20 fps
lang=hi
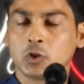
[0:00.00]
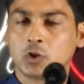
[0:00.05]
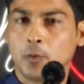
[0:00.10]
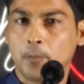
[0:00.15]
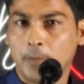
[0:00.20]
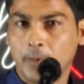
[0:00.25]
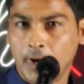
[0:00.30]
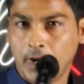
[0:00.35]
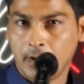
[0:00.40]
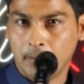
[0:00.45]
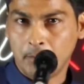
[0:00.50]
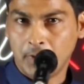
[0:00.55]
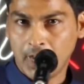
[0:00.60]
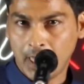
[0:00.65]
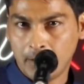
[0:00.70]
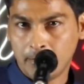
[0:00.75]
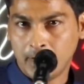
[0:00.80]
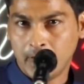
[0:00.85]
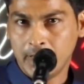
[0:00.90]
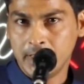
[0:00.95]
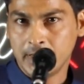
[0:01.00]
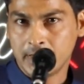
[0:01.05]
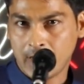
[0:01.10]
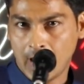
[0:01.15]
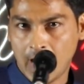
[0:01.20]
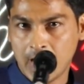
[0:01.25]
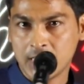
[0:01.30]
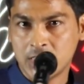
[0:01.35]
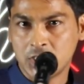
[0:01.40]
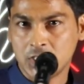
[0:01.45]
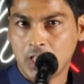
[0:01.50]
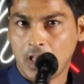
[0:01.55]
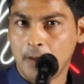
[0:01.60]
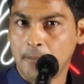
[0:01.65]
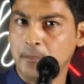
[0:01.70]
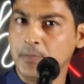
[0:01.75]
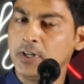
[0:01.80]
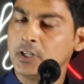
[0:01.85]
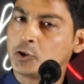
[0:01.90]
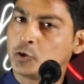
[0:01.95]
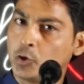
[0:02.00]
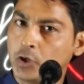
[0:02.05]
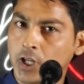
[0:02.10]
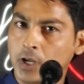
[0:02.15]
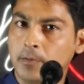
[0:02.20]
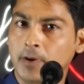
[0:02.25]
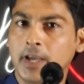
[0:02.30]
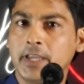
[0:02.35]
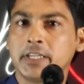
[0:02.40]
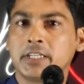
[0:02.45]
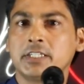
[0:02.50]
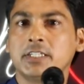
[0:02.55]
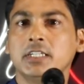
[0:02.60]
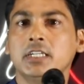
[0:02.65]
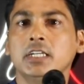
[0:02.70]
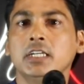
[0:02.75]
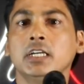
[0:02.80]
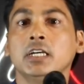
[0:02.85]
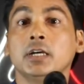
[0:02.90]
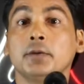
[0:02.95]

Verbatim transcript: तो बड़ा भाई राज अपने छोटे भाई की